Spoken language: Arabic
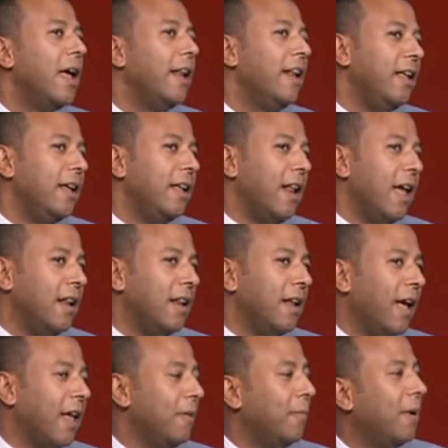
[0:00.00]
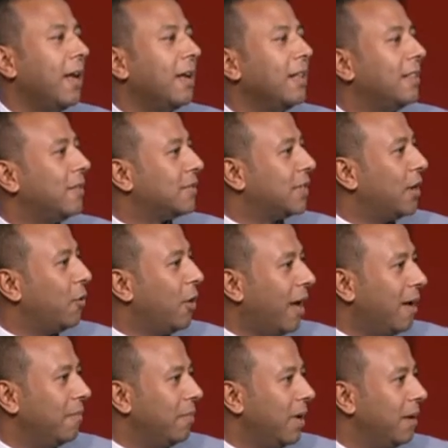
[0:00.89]
ليه لان خلي بالك انت في ثانويه
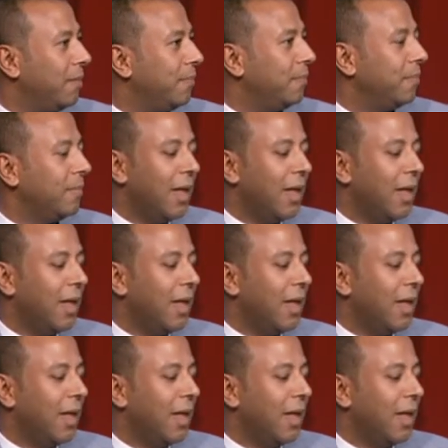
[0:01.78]
عامه